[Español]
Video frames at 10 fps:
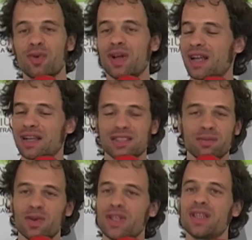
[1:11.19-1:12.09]
a la clase
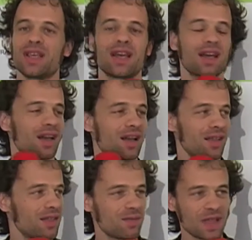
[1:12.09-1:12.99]
política,
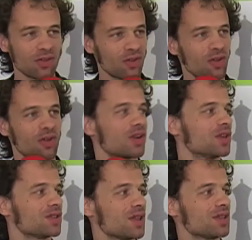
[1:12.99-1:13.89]
aceptando todo lo que
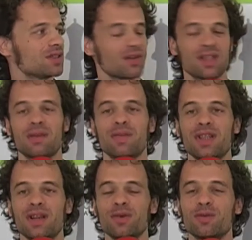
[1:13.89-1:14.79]
nos dicen, sino que también
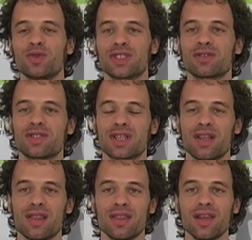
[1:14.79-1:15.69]
tenemos muchas cosas que
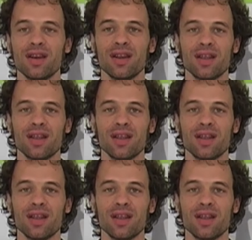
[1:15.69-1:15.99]
decir.